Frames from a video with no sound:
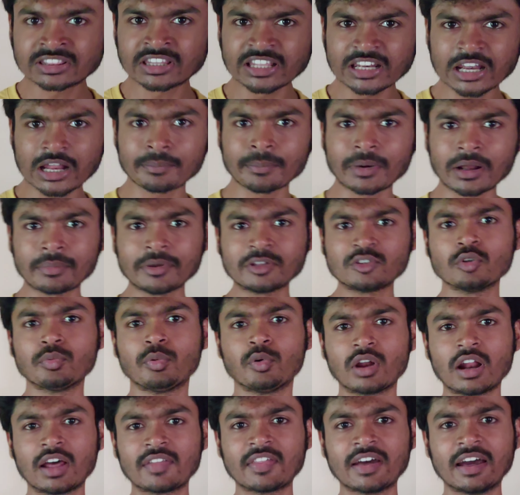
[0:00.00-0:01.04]
तीन नंबर में जो
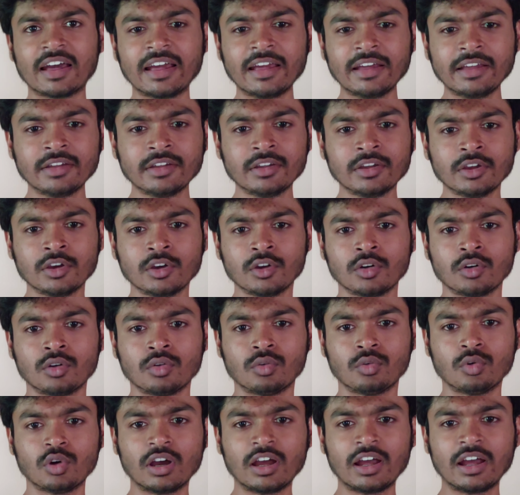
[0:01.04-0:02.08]
फ़ोन आता है
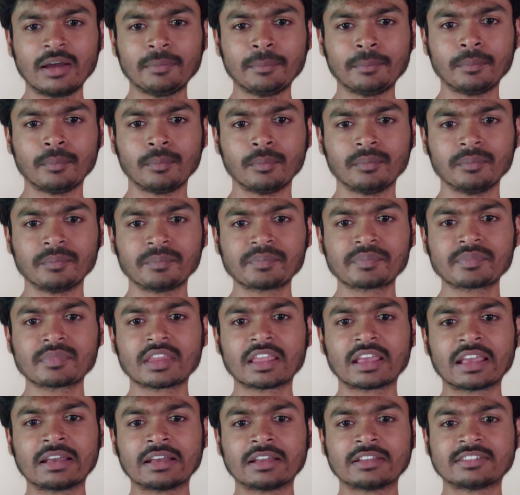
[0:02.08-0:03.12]
वो है
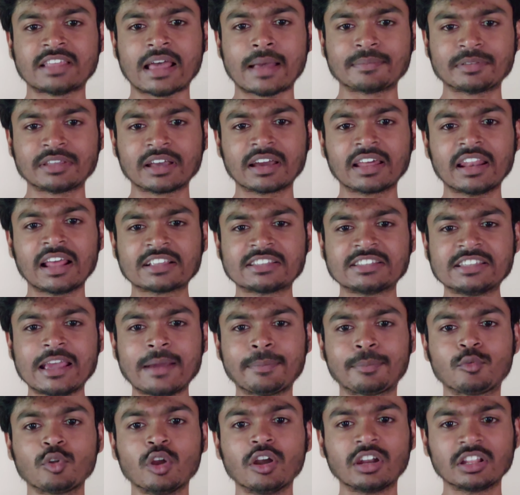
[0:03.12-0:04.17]
सैमसंग गलेक्सी
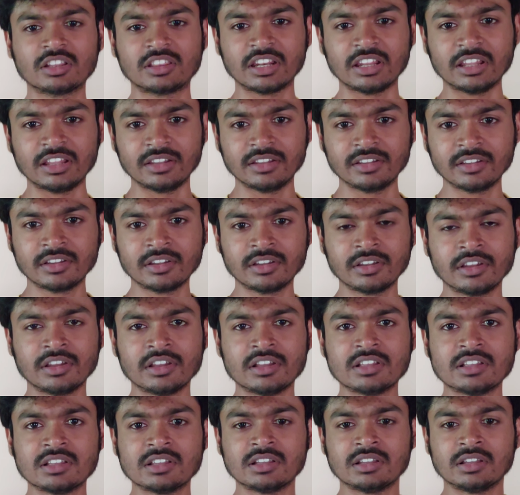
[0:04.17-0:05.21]
एफ ट्वेंटी थ्री
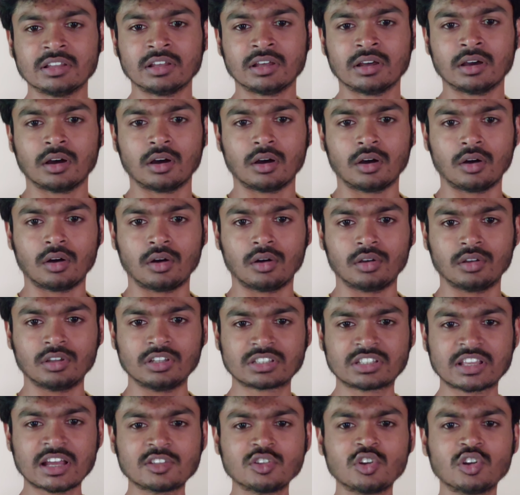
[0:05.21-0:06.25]
और
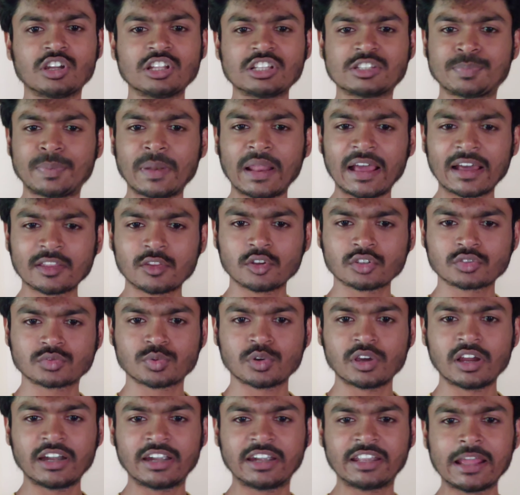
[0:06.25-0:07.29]
इसका जो डिस्प्ले है
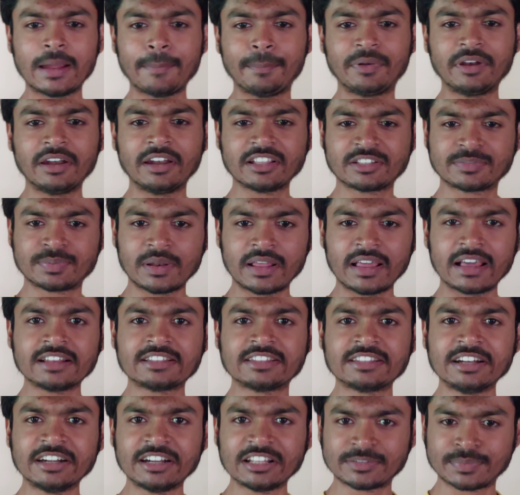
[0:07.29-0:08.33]
दोस्त वो है टी एफ टी डिस्प्ले
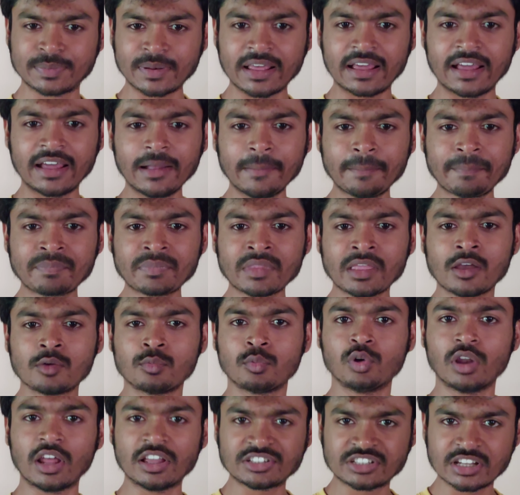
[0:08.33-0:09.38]
एल सी डी डिस्प्ले है
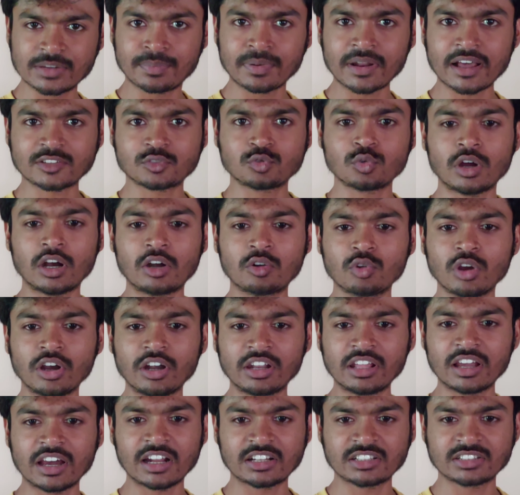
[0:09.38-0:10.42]
फुल एच डी प्लस वन
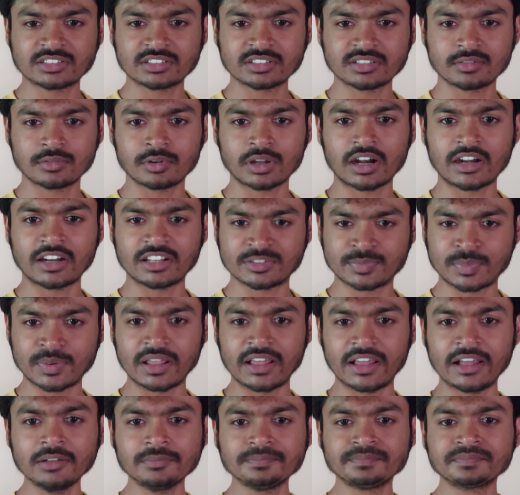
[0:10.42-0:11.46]
ट्वेंटी हर्ज वाला
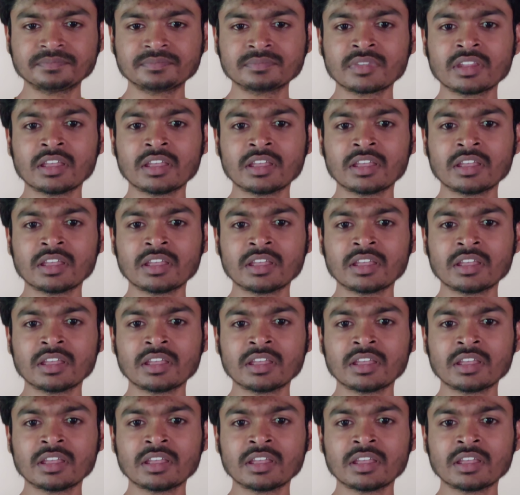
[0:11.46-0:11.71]
डिस्प्ले है